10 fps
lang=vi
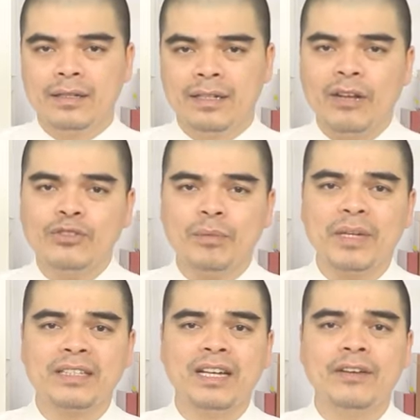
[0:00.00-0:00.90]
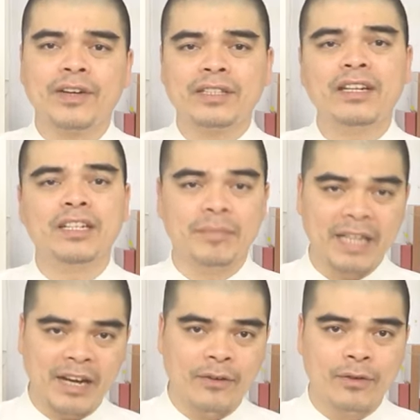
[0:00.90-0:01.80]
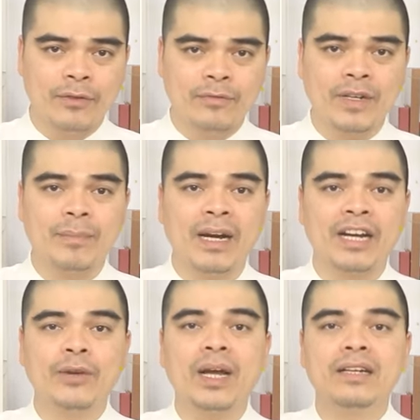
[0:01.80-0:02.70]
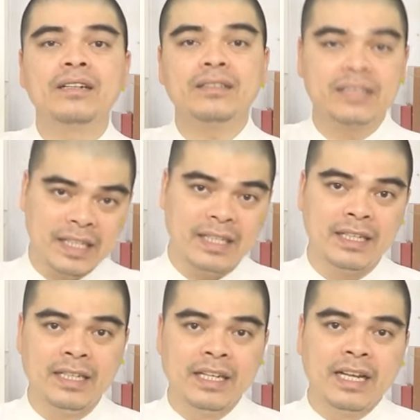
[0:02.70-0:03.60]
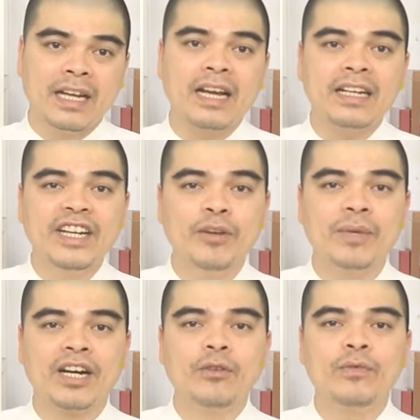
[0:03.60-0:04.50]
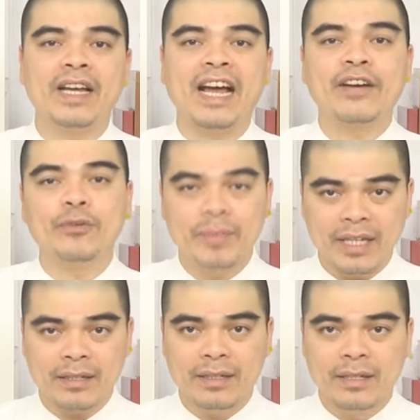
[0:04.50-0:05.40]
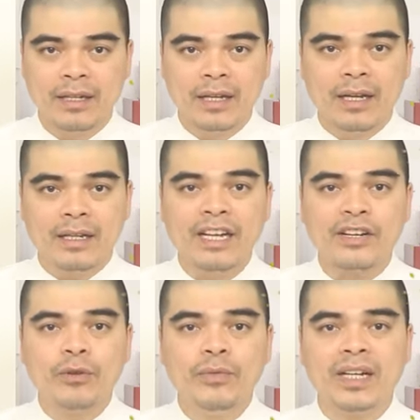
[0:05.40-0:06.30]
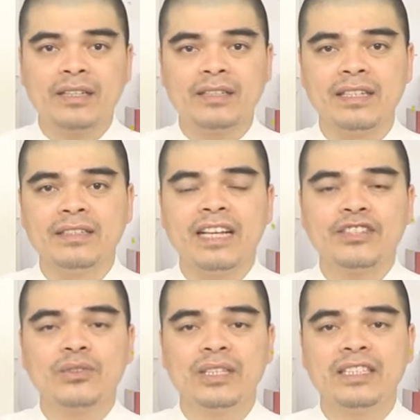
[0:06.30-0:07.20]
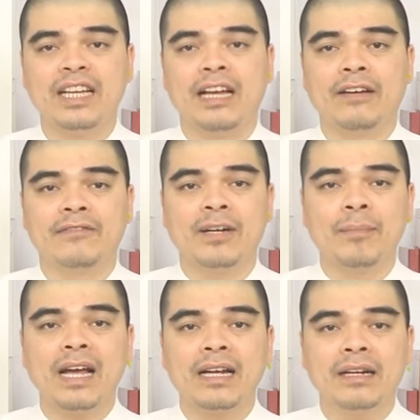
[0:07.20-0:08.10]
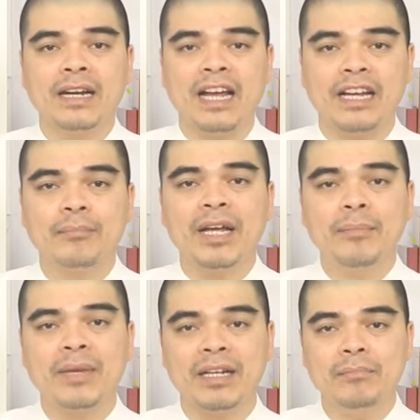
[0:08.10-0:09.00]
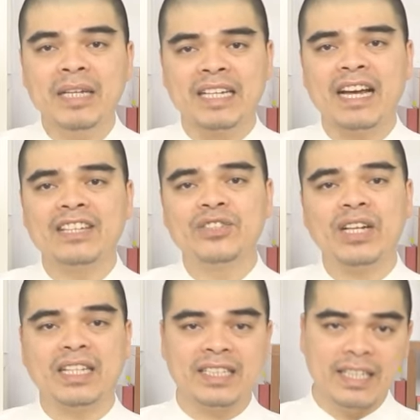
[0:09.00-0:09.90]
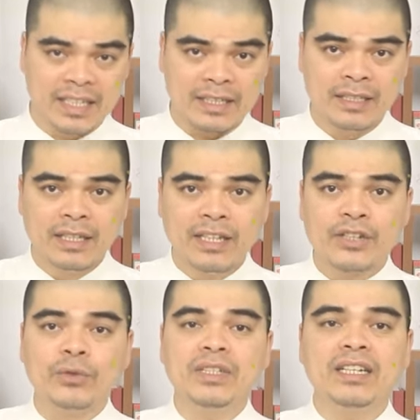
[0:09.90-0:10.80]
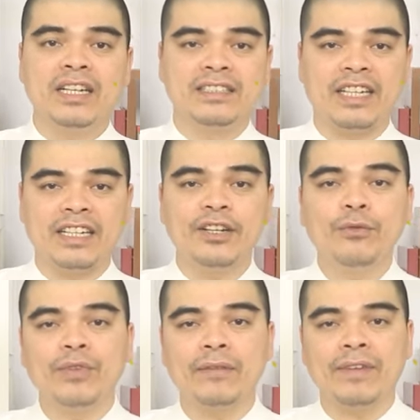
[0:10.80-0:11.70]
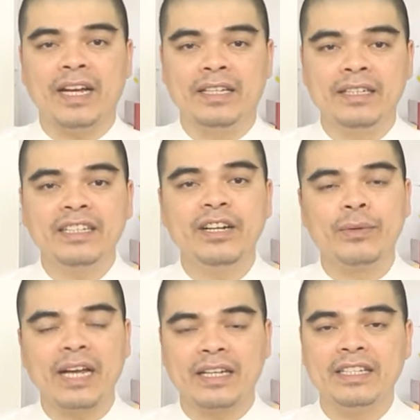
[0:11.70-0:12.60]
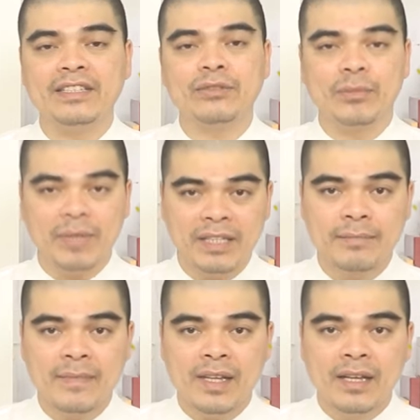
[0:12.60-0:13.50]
lau dọn bàn thờ vào cái thời điểm nào và bằng cái loại nước gì là cái điều mà không phải ai cũng biết, để công việc được diễn ra suôn sẻ và mang lại cái may mắn bình an cho cả gia đình, cũng như là để tránh không phạm phải những cái điều đại kỵ trong tâm linh.